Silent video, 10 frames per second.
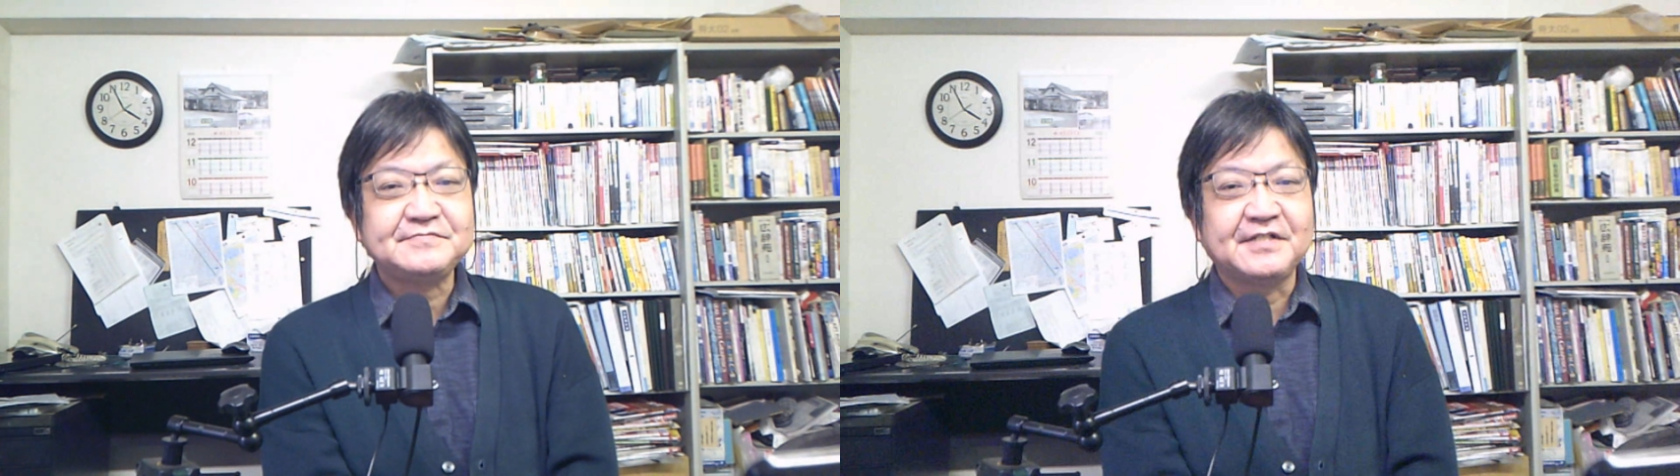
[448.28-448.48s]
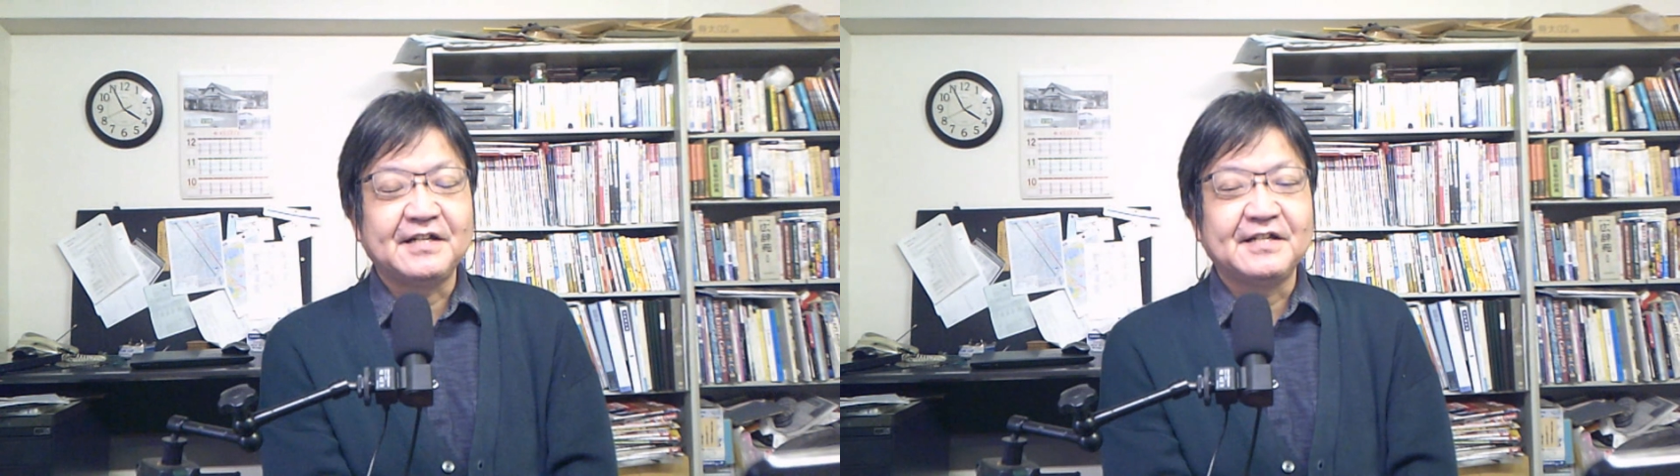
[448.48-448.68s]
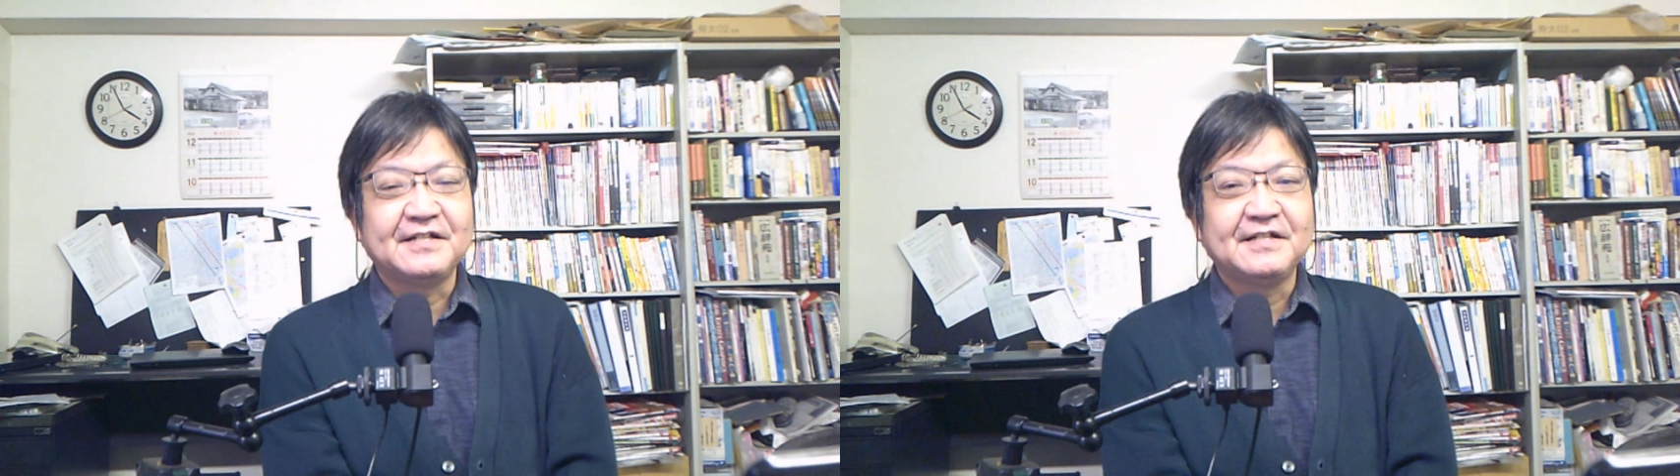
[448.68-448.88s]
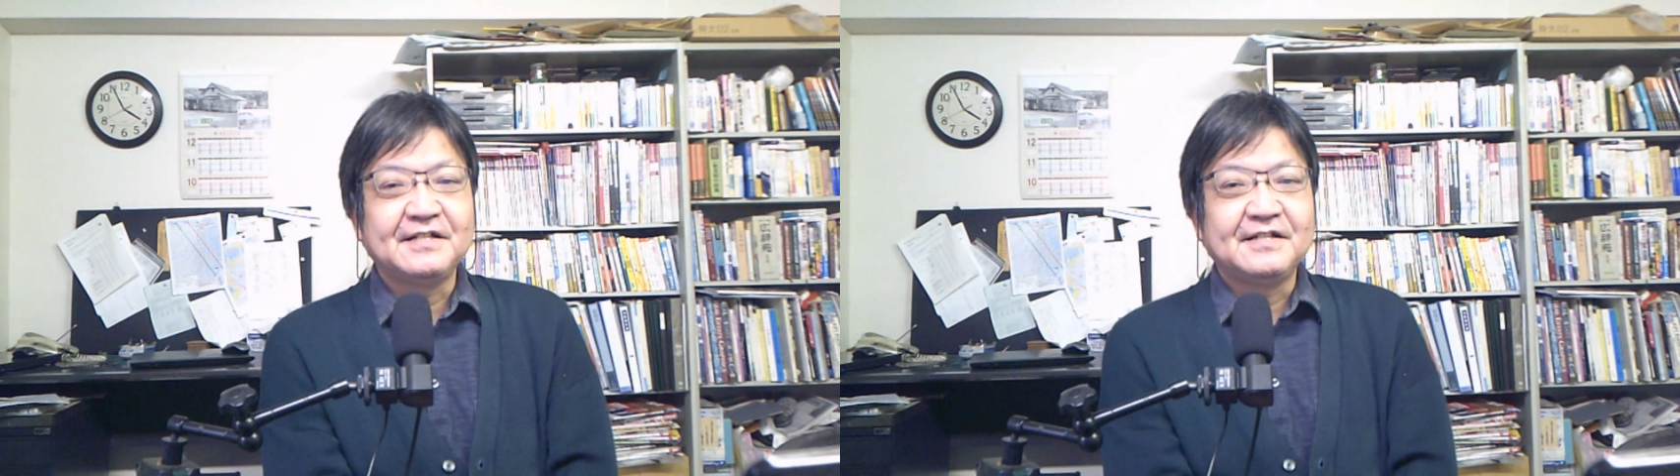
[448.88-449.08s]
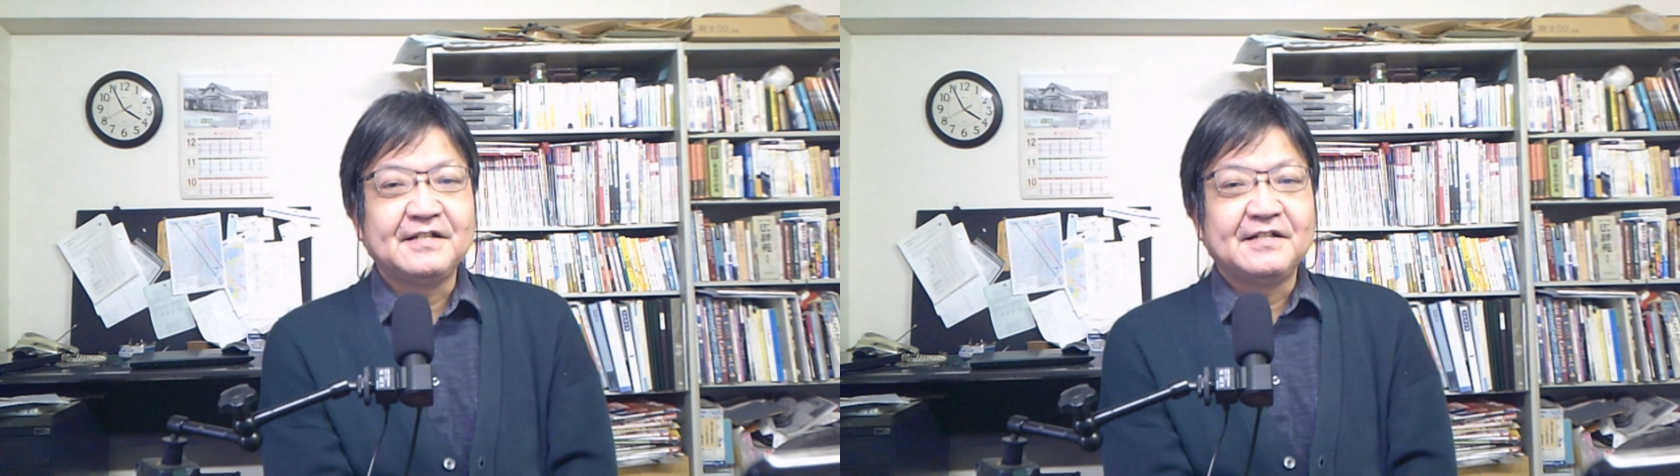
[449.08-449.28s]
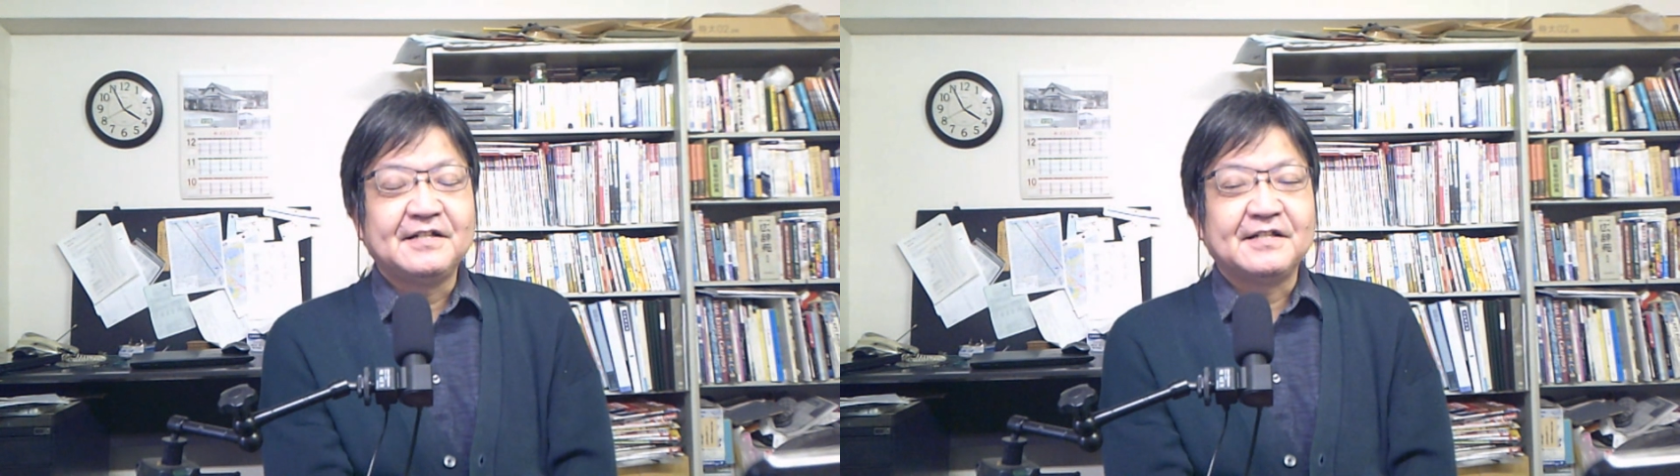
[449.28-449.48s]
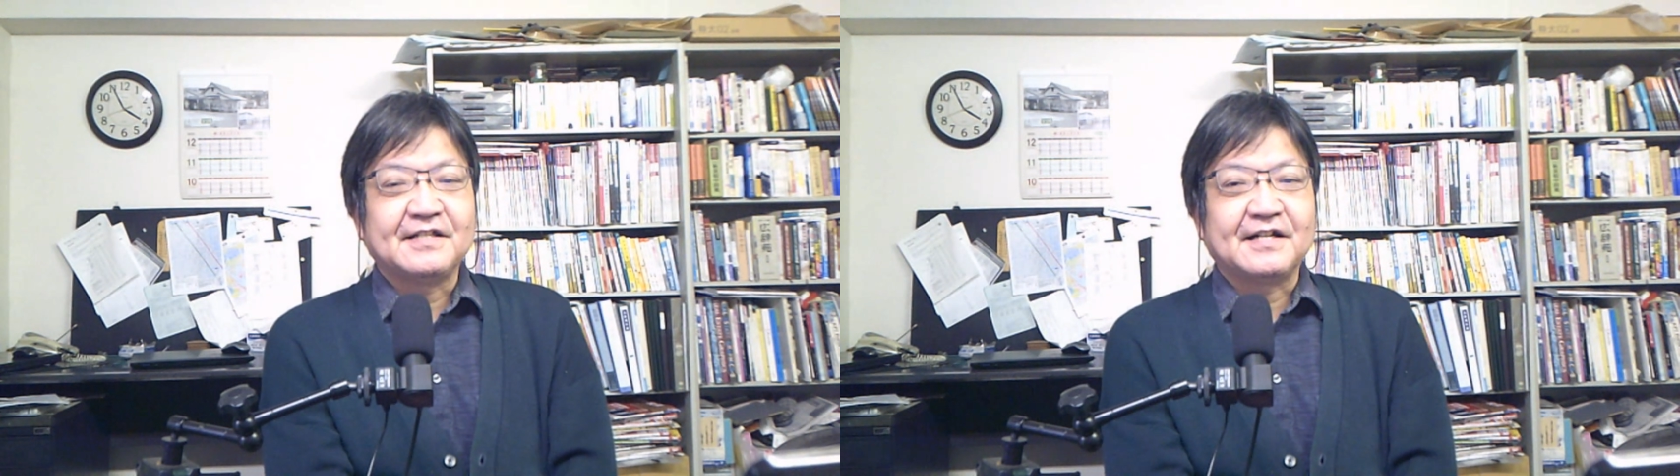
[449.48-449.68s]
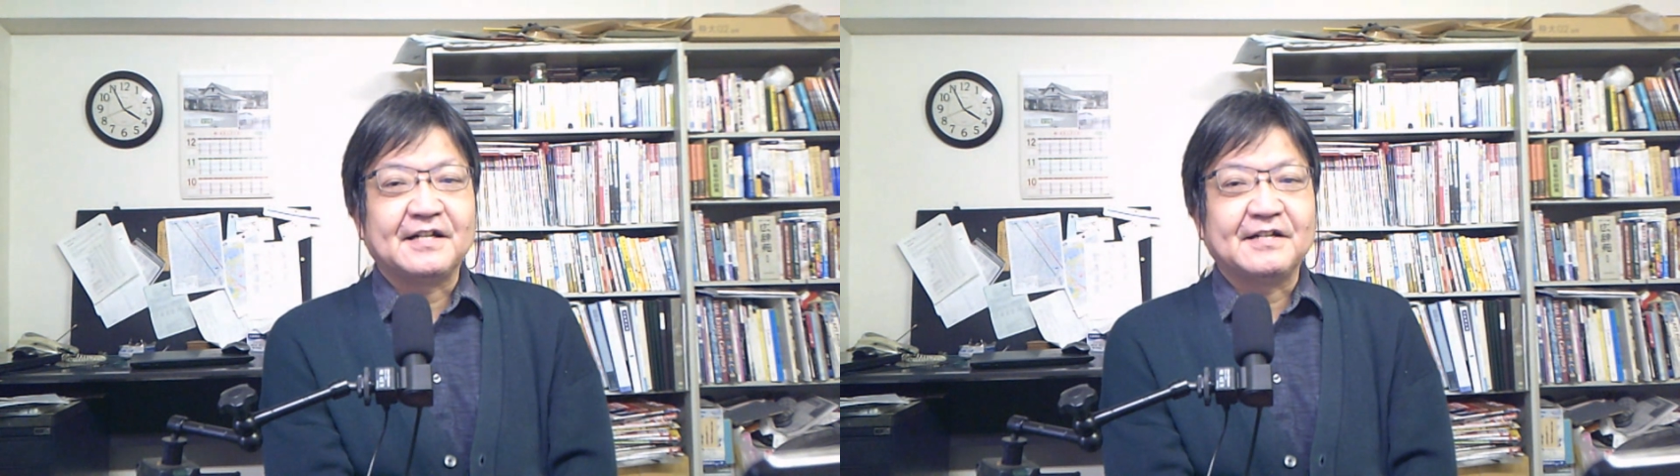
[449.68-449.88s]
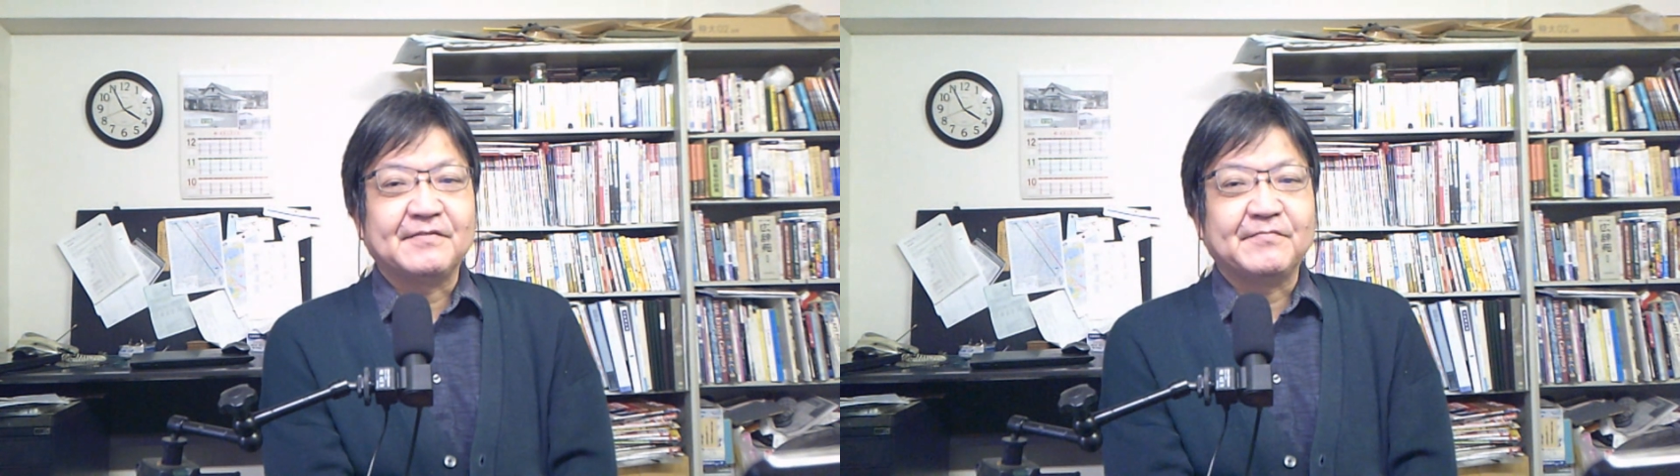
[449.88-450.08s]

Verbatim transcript: えー、だから、